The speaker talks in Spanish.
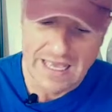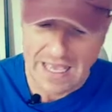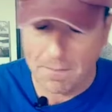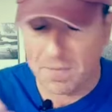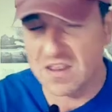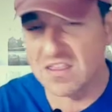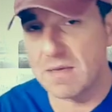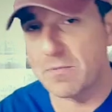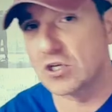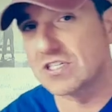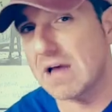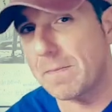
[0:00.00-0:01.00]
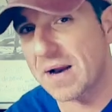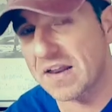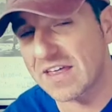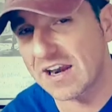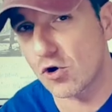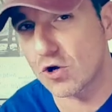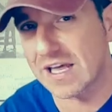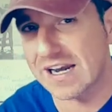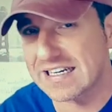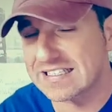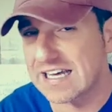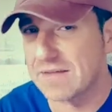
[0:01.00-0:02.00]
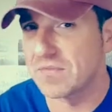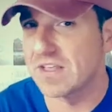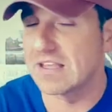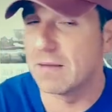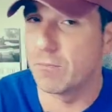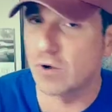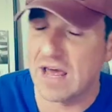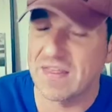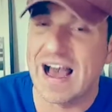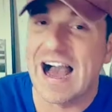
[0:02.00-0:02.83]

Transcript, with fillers: En principio se iba a perder lo que resta de temporada.